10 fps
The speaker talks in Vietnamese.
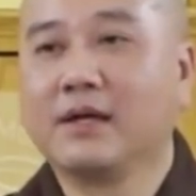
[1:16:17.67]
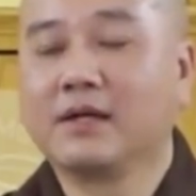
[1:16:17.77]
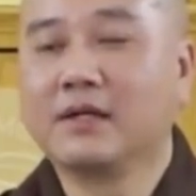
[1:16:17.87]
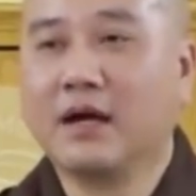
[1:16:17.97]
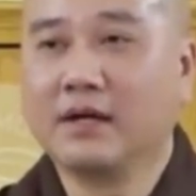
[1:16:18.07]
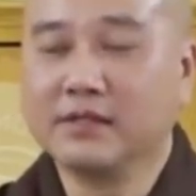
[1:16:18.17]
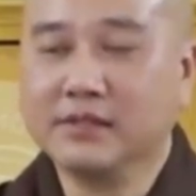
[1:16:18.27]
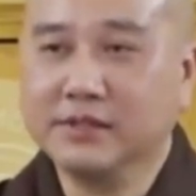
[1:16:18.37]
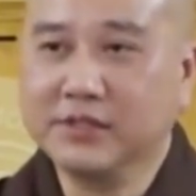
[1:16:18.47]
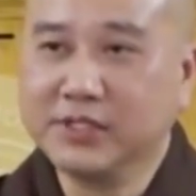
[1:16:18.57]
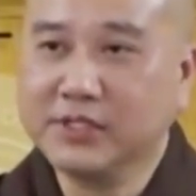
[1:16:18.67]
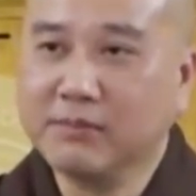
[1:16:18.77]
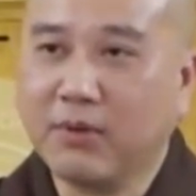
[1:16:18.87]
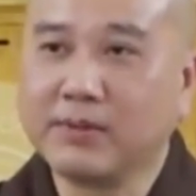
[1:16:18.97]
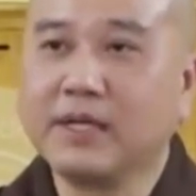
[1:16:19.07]
Đời người như
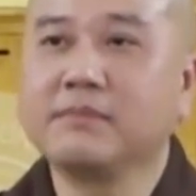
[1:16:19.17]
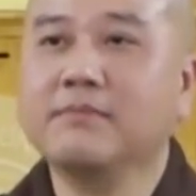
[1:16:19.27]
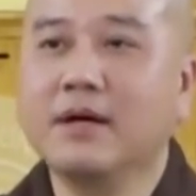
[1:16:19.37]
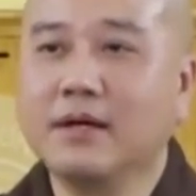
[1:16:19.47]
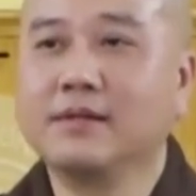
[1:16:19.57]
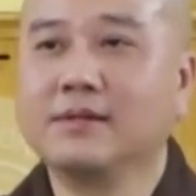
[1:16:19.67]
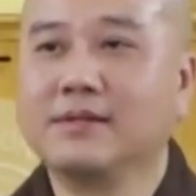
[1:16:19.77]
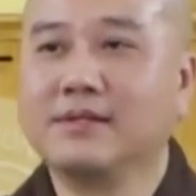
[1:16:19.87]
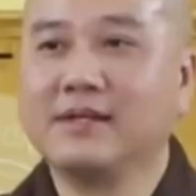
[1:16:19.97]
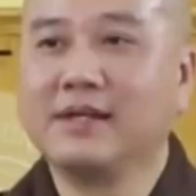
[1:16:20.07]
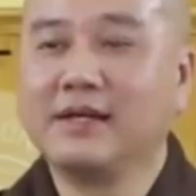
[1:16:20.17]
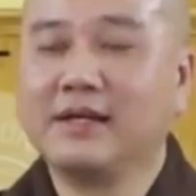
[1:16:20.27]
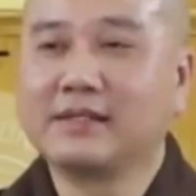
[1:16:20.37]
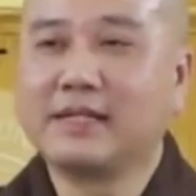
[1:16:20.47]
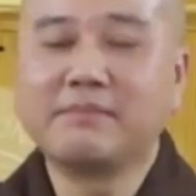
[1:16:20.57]
một giấc mơ,
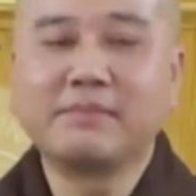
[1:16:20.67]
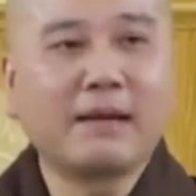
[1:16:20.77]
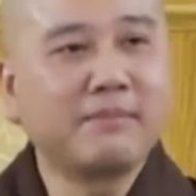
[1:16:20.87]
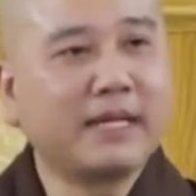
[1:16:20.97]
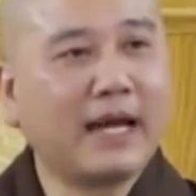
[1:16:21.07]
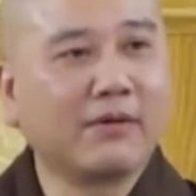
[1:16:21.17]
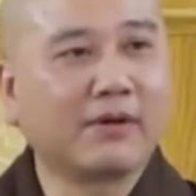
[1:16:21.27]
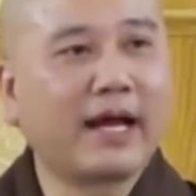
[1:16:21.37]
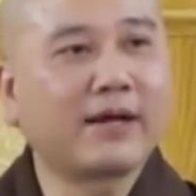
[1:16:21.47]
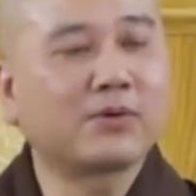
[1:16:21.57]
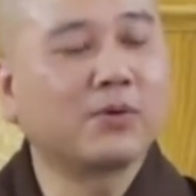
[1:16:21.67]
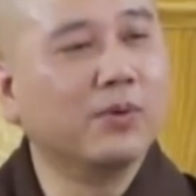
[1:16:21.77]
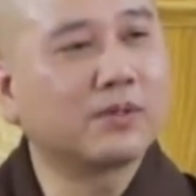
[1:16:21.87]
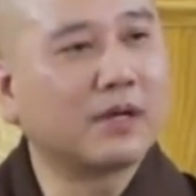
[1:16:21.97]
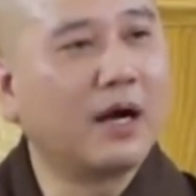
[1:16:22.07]
trăm năm nào khác
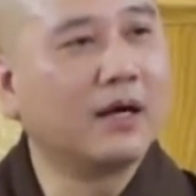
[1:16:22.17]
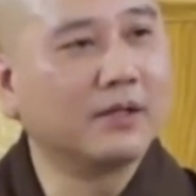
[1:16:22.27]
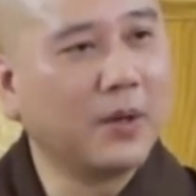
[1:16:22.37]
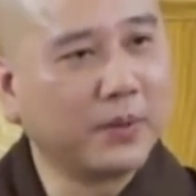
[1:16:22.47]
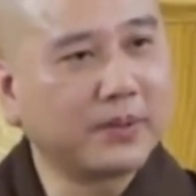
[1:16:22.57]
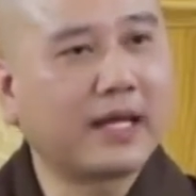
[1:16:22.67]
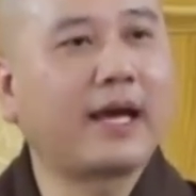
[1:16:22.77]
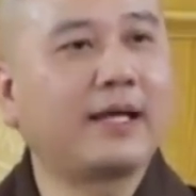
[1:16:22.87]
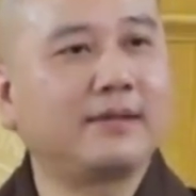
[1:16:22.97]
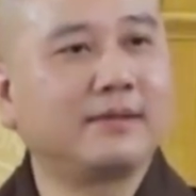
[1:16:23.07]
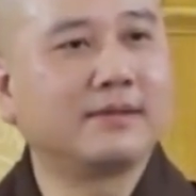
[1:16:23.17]
cuộc cờ đổi thay,